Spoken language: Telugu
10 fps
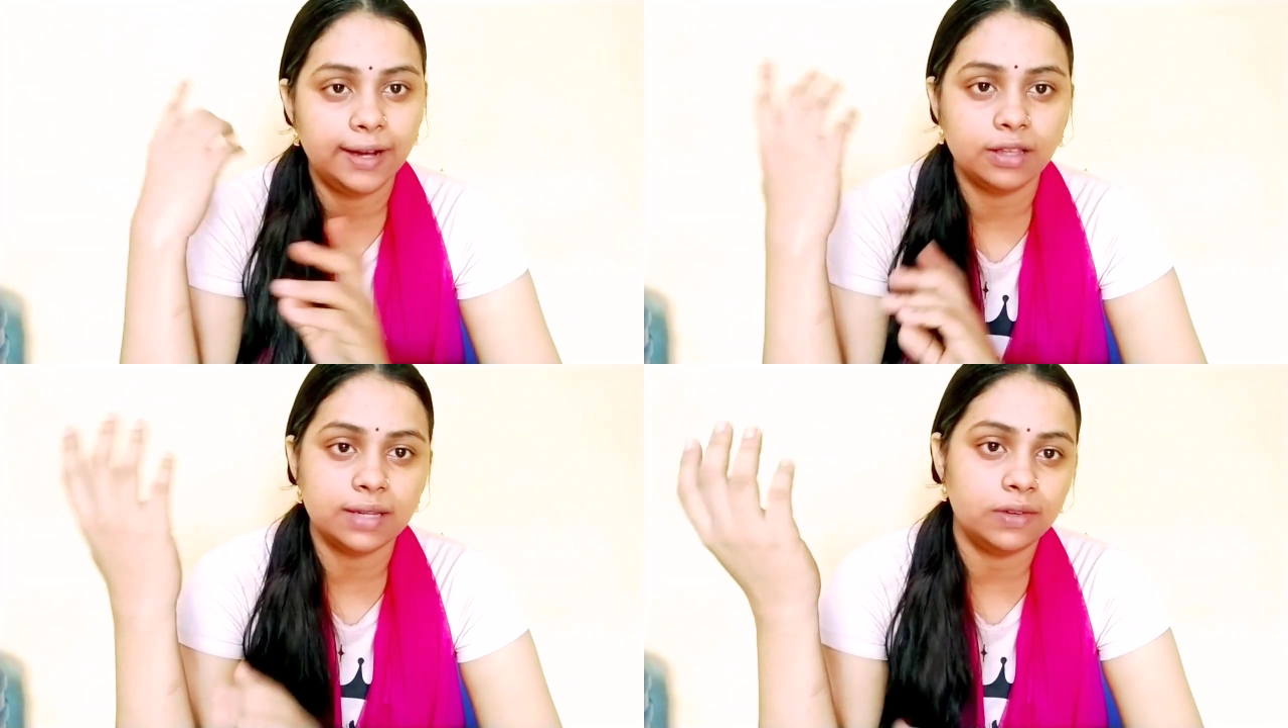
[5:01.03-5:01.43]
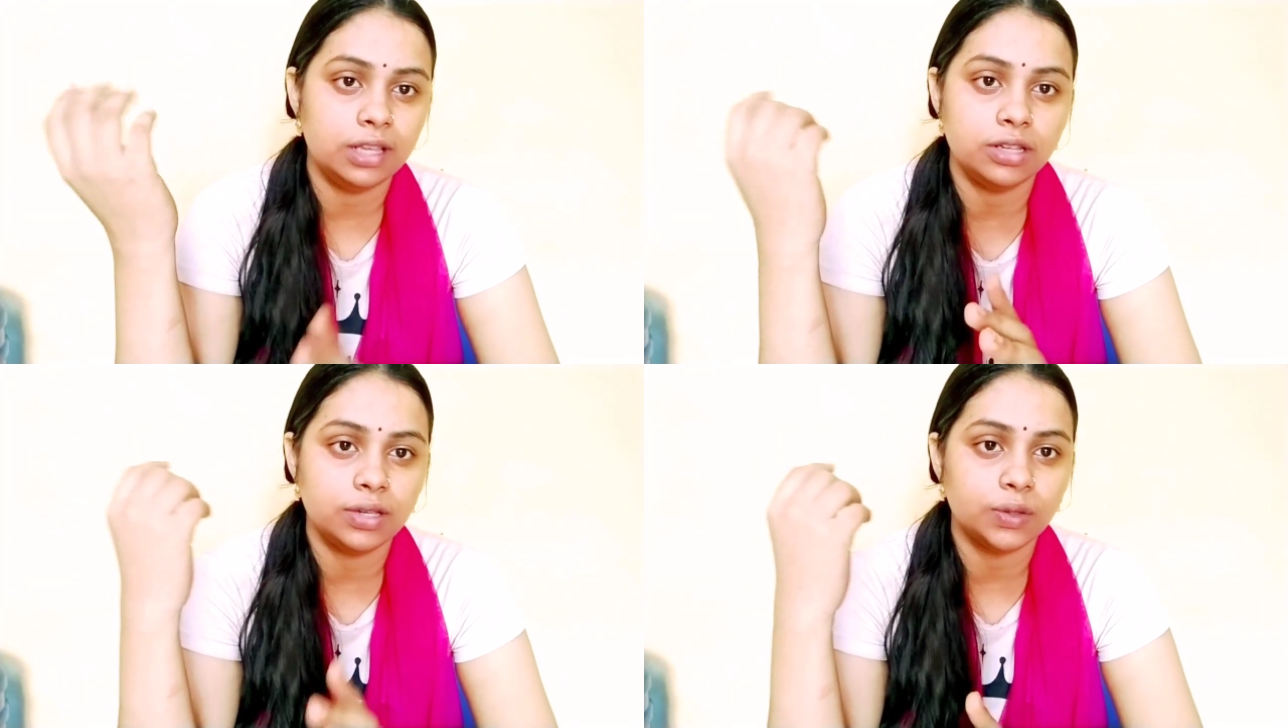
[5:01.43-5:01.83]
వీడియోస్ ఏమైనా
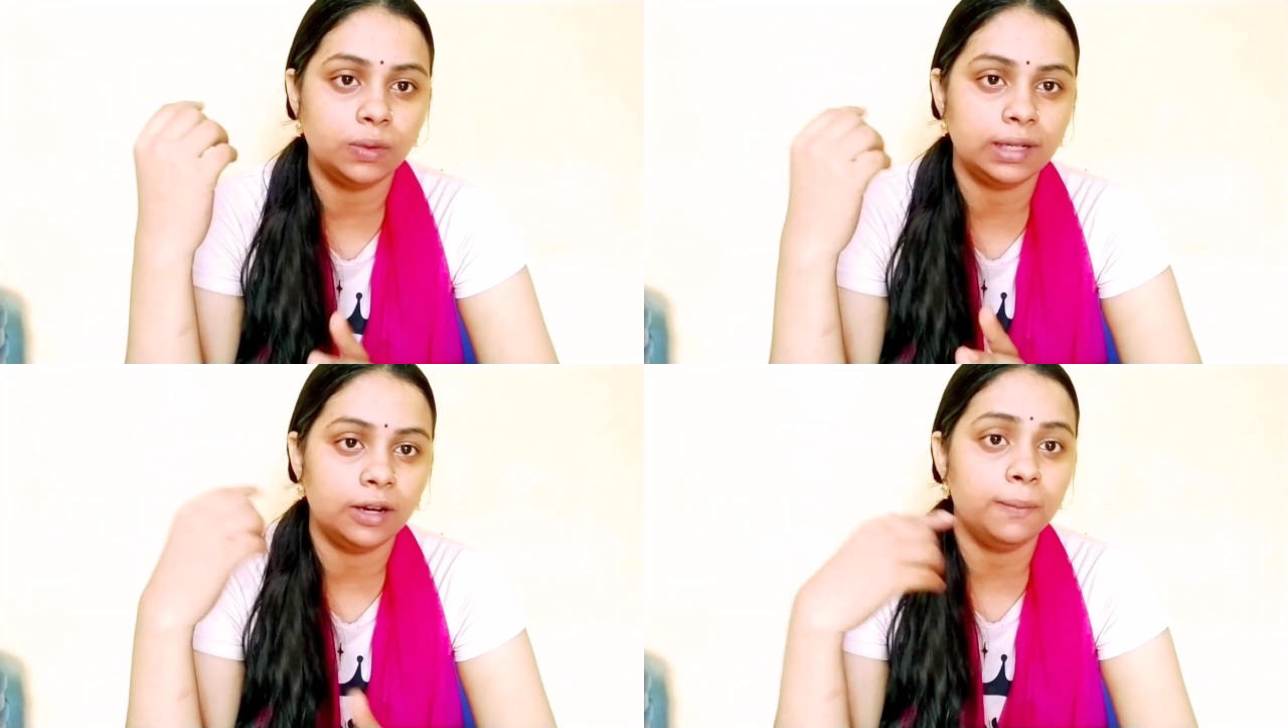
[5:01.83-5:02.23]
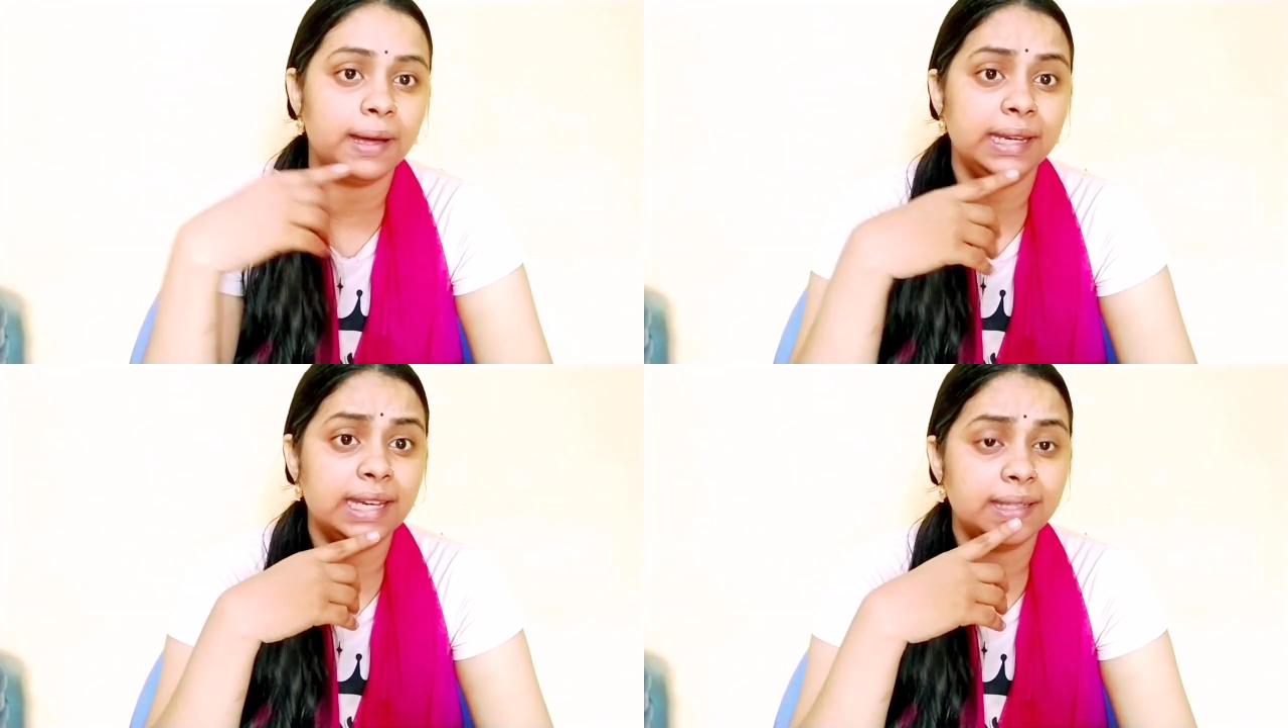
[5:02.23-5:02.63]
నేను చేసుకుంటాను
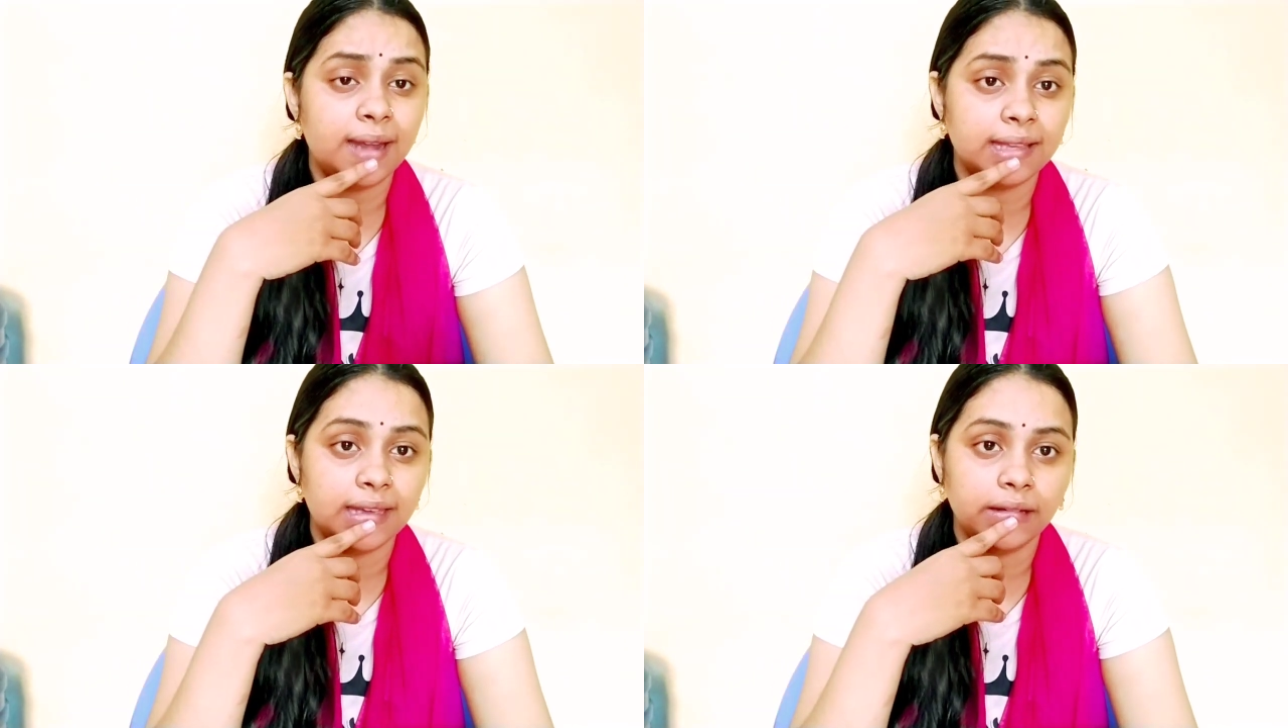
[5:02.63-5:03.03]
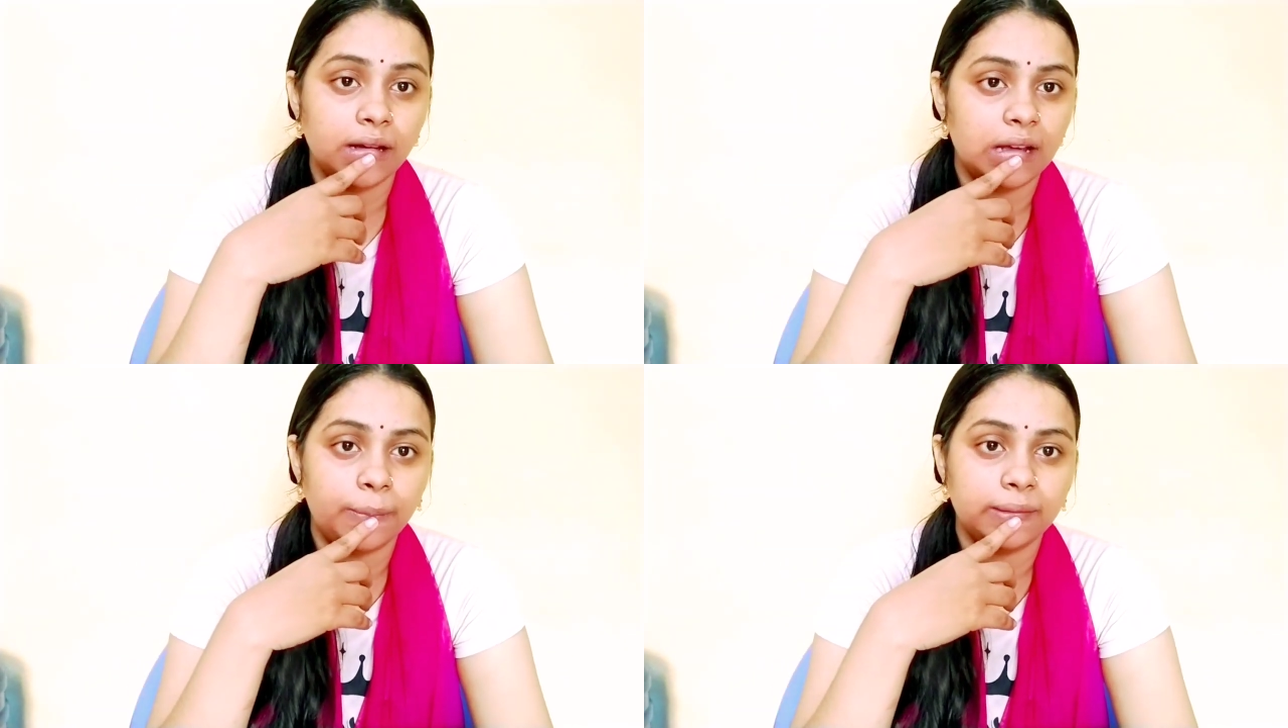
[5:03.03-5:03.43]
మరీ ఏదైనా
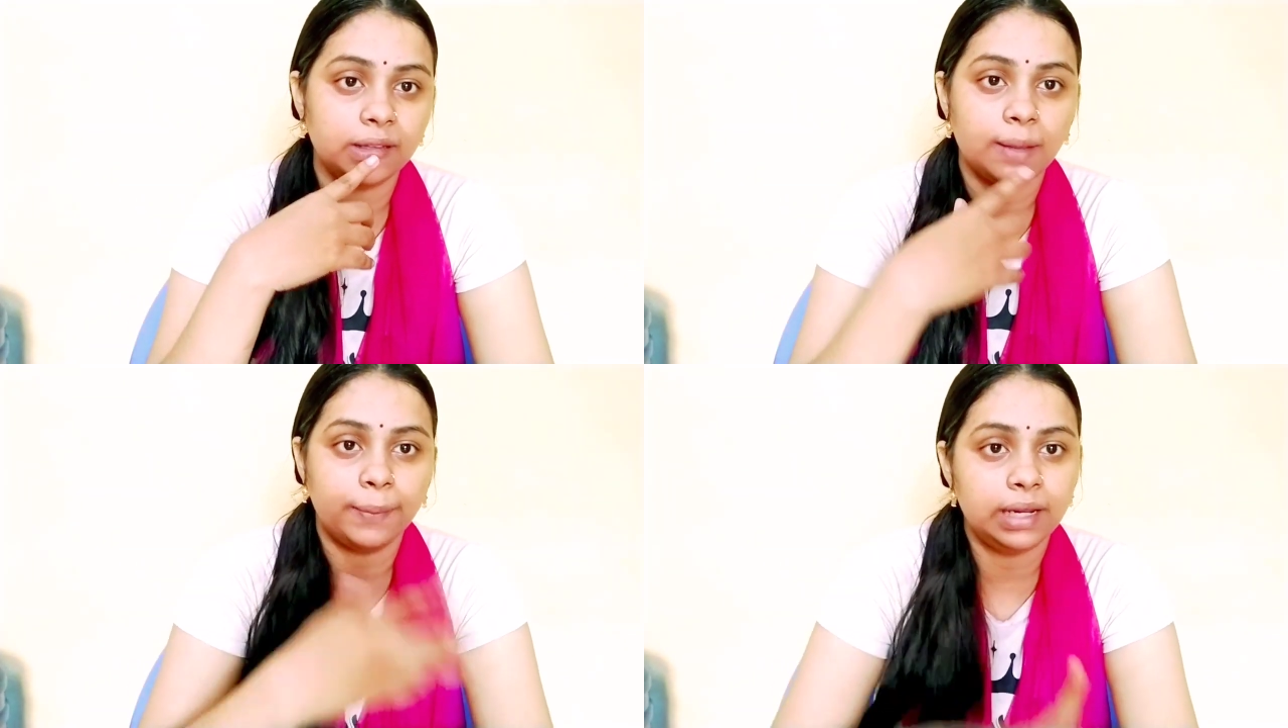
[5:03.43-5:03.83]
అన్యాయంగా కనపడితే తప్ప